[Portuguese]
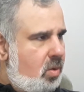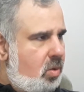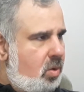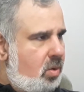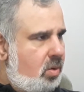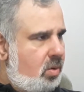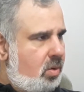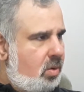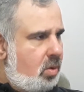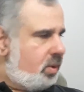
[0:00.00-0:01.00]
ou,
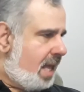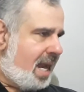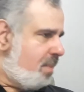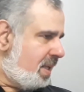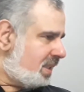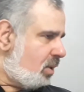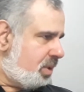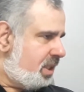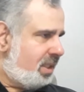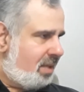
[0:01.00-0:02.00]
ou na Arábia
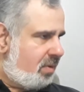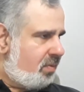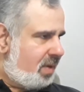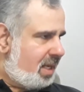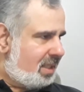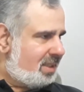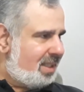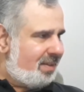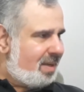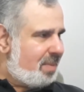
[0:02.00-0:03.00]
Saudita, vamos falar
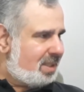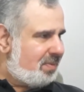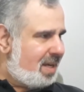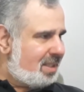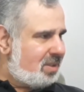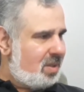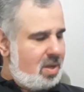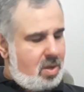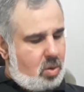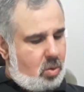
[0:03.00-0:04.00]
assim, que é mais fácil.
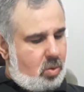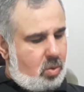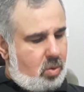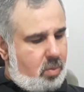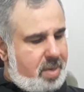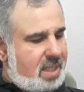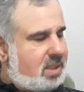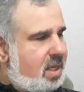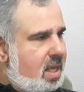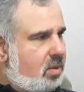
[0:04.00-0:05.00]
O
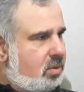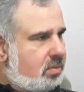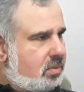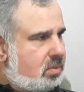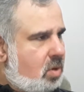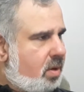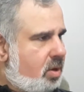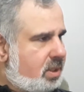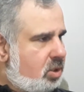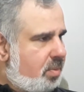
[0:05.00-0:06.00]
brasileiro, qual que
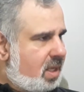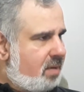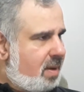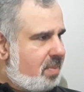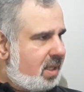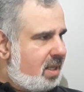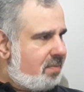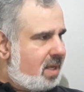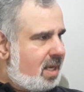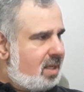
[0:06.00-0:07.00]
é o idioma que ele vai aprender a
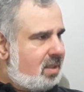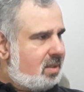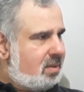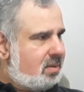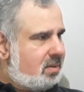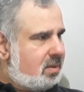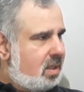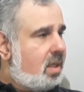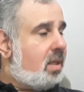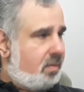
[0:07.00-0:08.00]
falar?
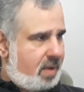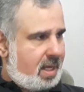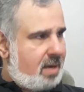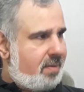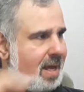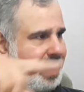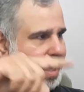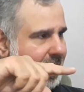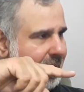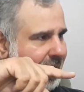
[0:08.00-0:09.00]
Português. Vai gravar
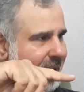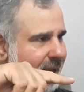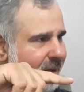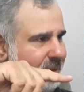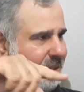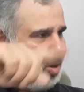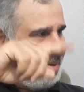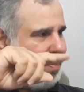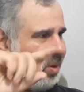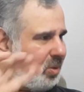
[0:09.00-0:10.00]
a, o
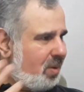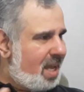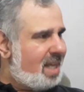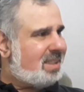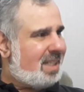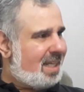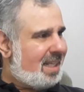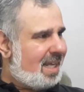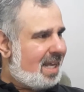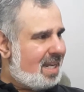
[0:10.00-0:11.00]
idioma português, na,
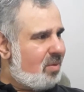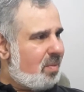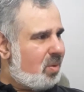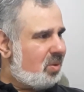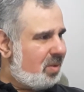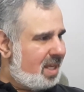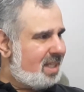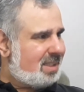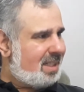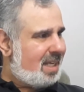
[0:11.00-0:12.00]
na a língua
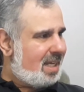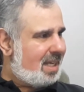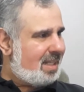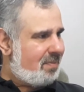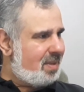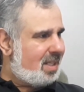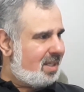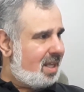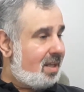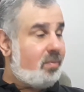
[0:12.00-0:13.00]
portuguesa na, na fita
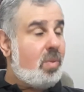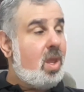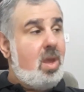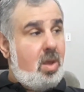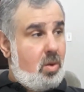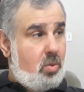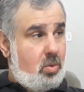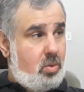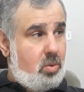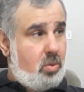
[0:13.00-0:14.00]
dele.
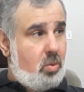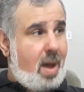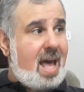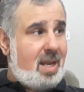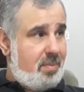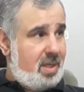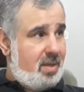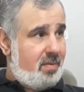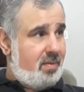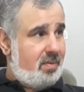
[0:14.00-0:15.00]
O
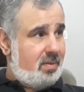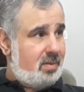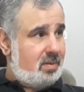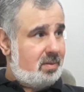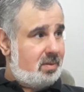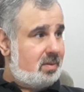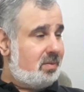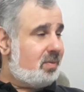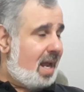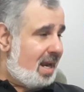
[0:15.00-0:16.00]
árabe
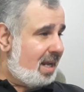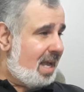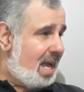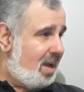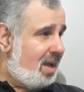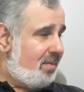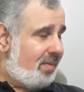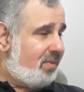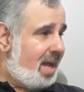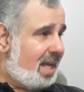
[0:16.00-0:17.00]
vai, largar,
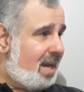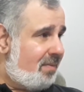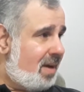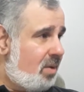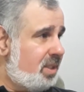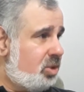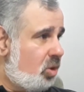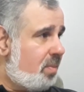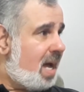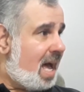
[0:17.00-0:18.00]
vai gravar o
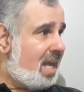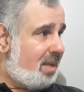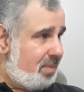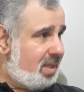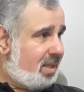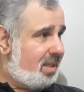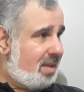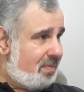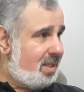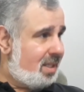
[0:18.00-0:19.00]
idioma árabe
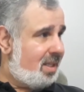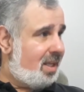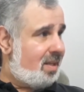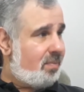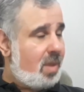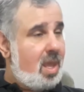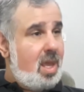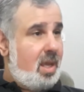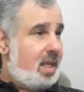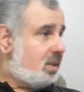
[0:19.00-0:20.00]
na fita dele. Uhum.
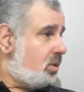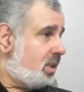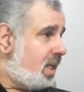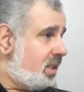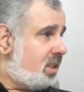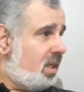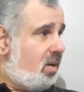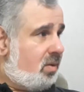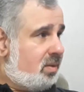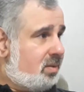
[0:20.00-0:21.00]
Questão de
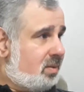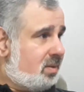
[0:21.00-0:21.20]
religião.